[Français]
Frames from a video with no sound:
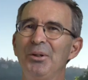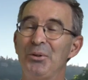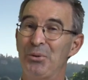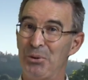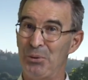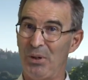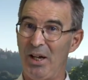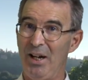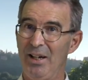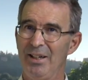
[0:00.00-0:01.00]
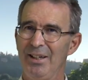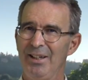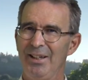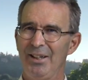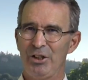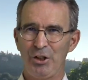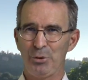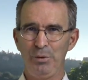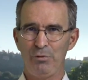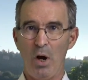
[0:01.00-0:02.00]
Ce jour-là,
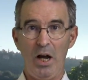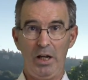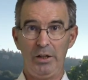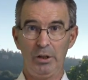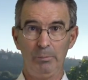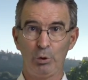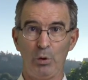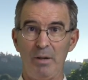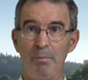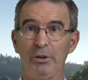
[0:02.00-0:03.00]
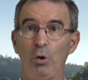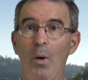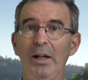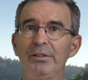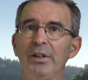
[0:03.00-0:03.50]
Jésus voit un homme dont la main droite